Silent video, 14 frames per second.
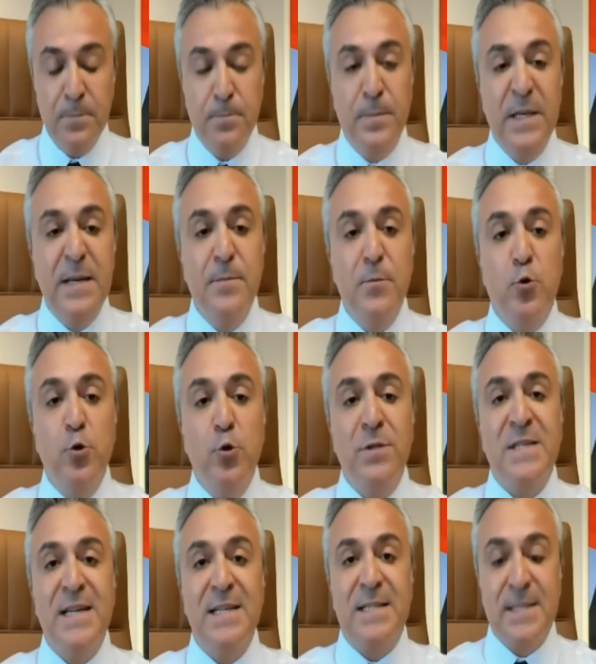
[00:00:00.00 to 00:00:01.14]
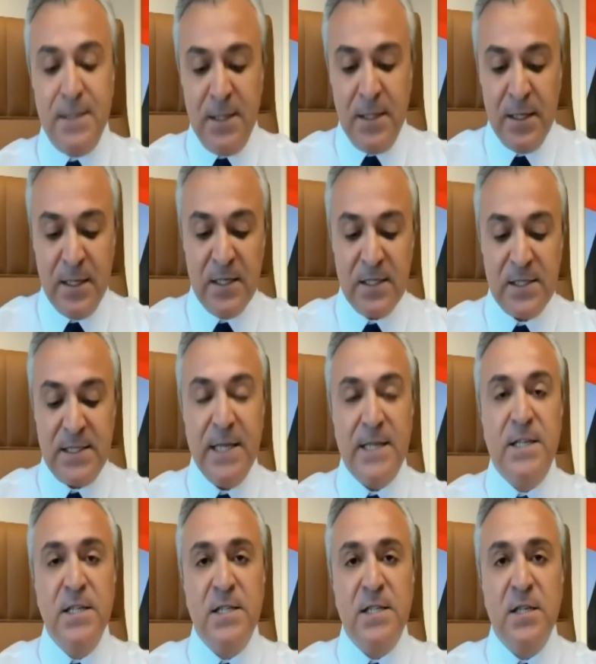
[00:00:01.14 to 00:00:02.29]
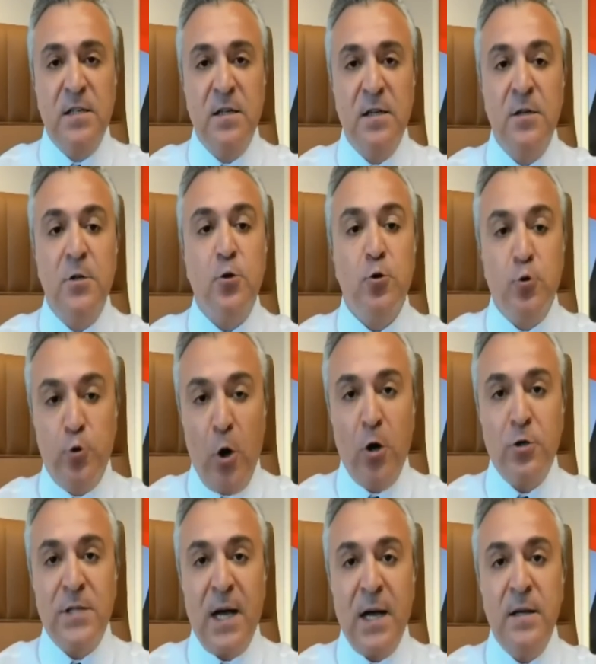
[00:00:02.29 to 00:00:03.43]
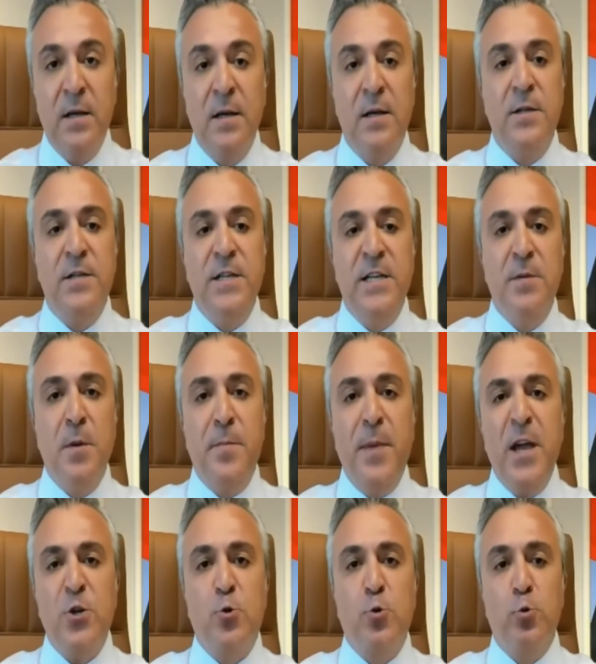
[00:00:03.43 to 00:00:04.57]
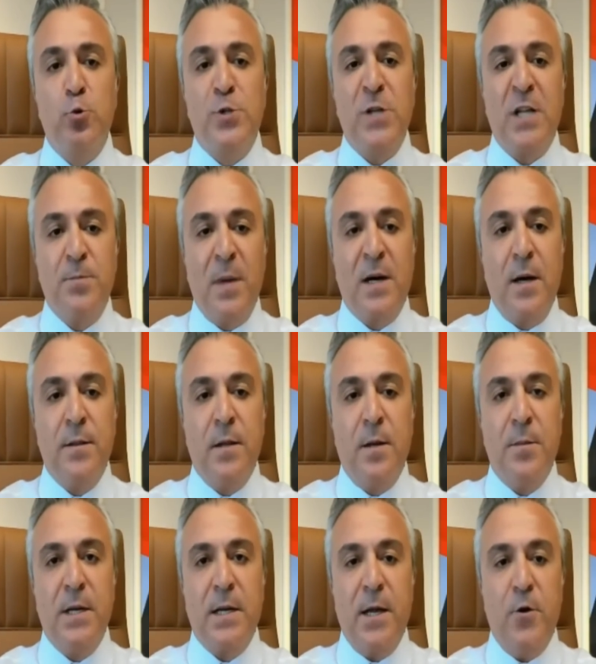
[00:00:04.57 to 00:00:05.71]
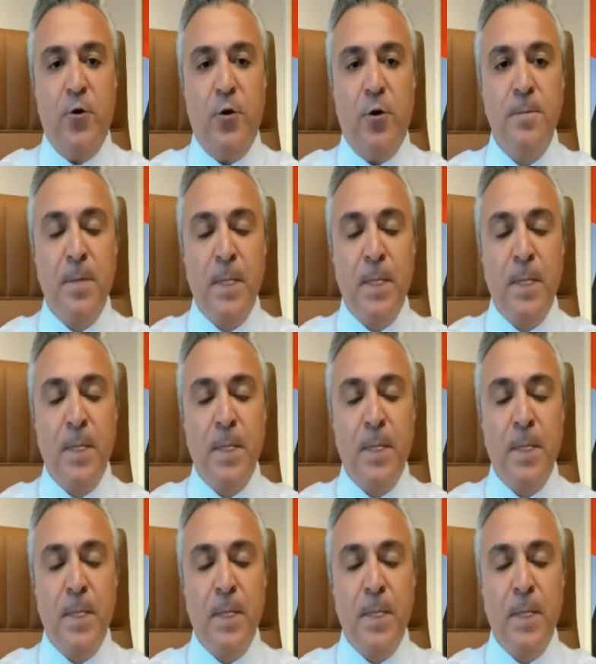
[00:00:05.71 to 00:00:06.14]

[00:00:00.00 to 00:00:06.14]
prim gün sayısını 8 yıl 4 ay 25 gün uzatmak anlamına geliyor.